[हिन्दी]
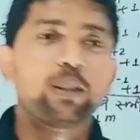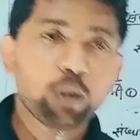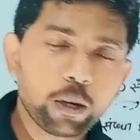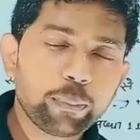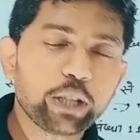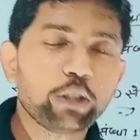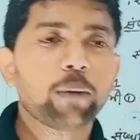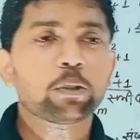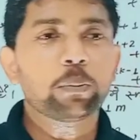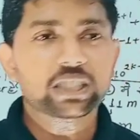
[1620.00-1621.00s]
आई होप वीडियो
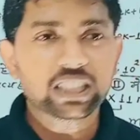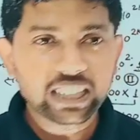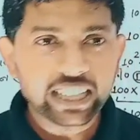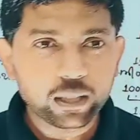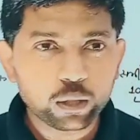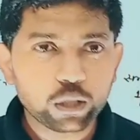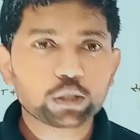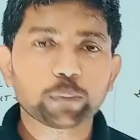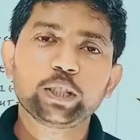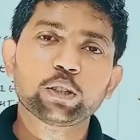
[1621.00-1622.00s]
आपको पसंद आया
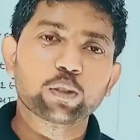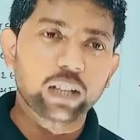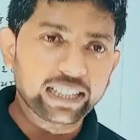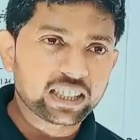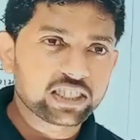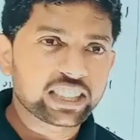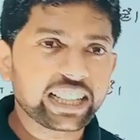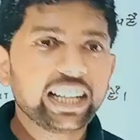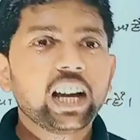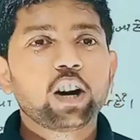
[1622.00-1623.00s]
हो तो वीडियो को लाइक
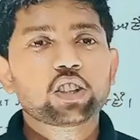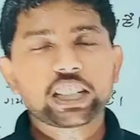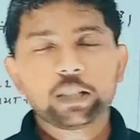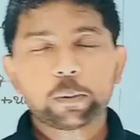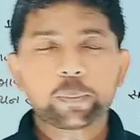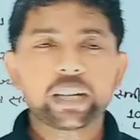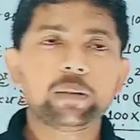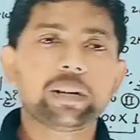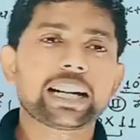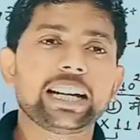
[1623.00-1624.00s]
कीजिए और चैनल पर
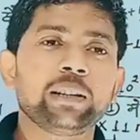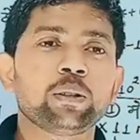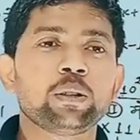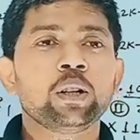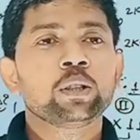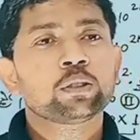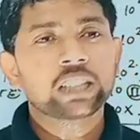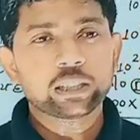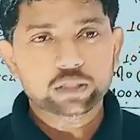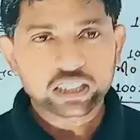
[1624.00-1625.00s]
पहली बार आए हो तो
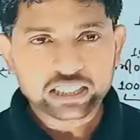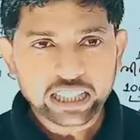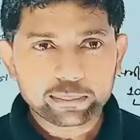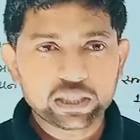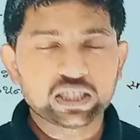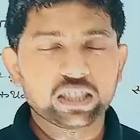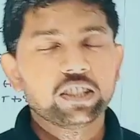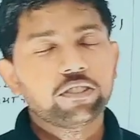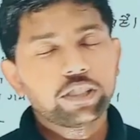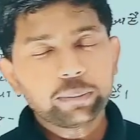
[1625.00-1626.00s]
चैनल को सब्सक्राइब
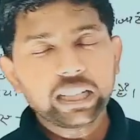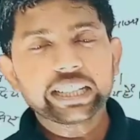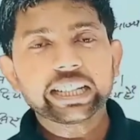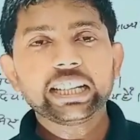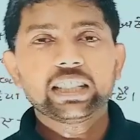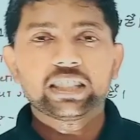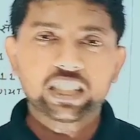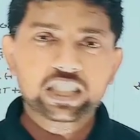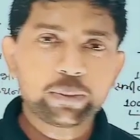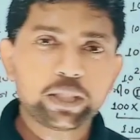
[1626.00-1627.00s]
कीजिए फिर मिलेंगे
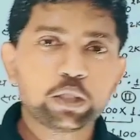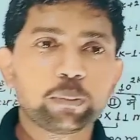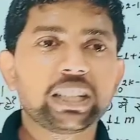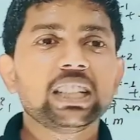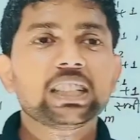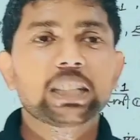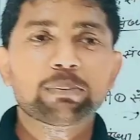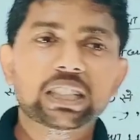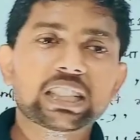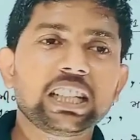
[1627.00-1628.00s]
नेक्स्ट वीडियो में
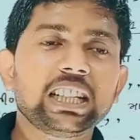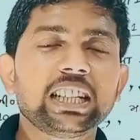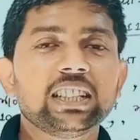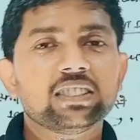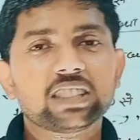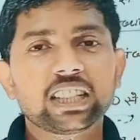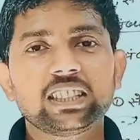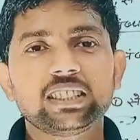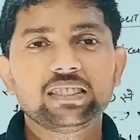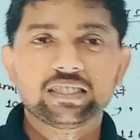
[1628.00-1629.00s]
तब तक के लिए
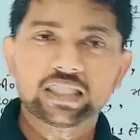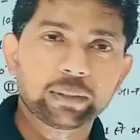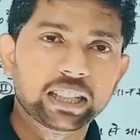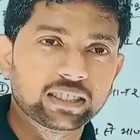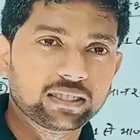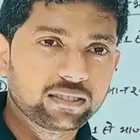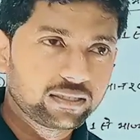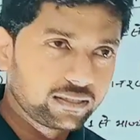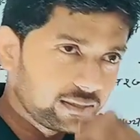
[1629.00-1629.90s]
जय हिंद जय भारत